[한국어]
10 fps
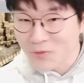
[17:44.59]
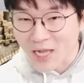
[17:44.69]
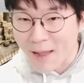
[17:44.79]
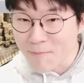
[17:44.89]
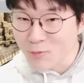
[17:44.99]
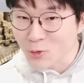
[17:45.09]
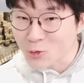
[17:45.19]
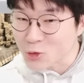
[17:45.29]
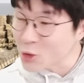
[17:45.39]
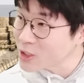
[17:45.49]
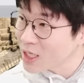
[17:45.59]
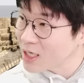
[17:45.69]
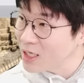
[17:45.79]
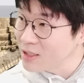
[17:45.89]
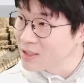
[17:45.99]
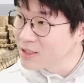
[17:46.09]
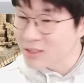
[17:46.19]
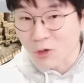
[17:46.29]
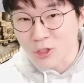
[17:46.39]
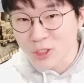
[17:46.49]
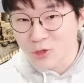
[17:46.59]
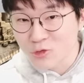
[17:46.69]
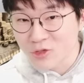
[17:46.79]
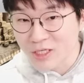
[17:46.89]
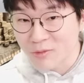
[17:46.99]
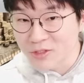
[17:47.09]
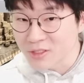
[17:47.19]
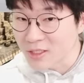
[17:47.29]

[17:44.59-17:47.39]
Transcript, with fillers: 함부로 또 쳤다가 거리 기준으로 하면은